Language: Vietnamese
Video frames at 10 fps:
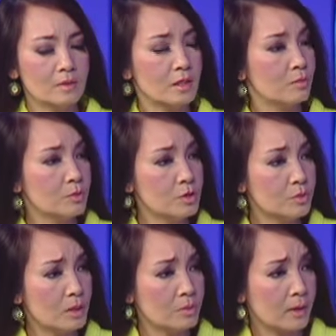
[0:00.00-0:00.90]
thì lại muốn
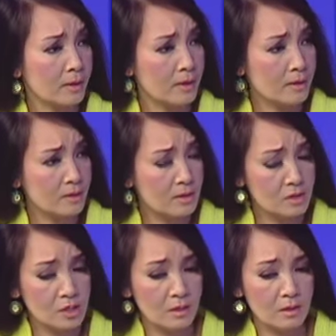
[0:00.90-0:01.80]
trưng cộng cải cách cái cơ
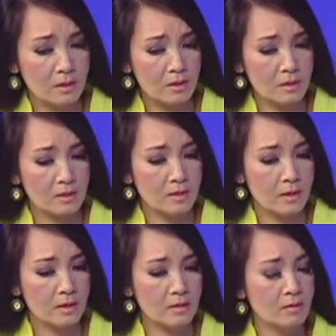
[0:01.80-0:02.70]
chế kinh
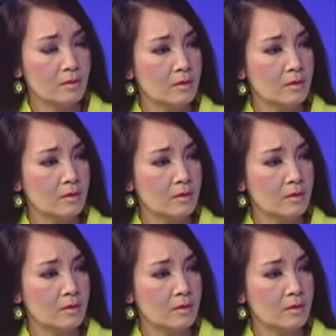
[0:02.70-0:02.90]
tế